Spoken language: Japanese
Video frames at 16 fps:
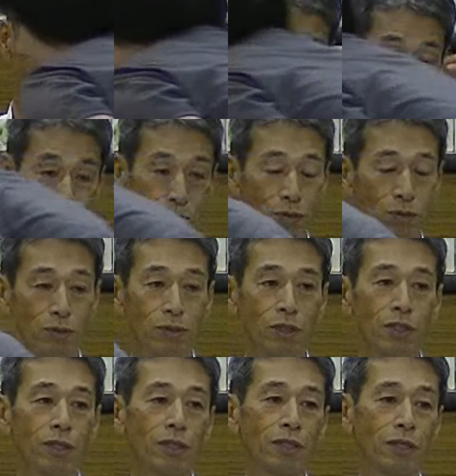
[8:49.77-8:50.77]
い。でこの状
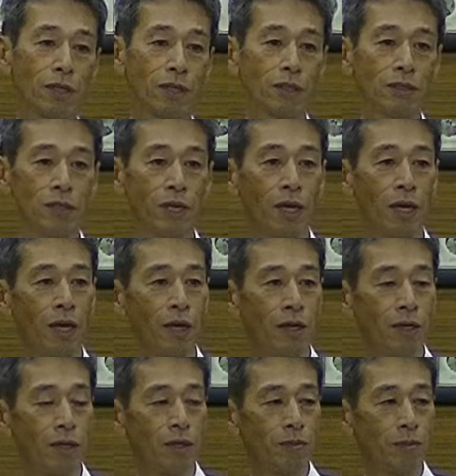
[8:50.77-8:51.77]
態だったらですね
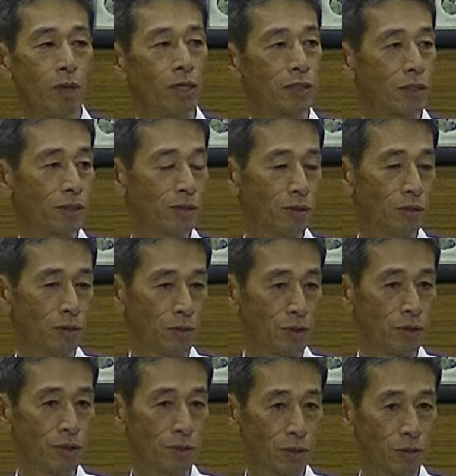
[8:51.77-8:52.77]
もう朝昼
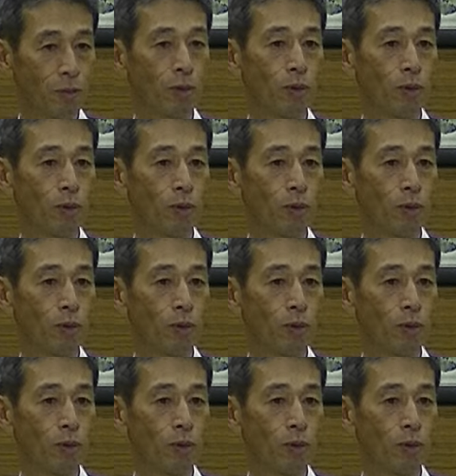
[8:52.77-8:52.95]
夜いつで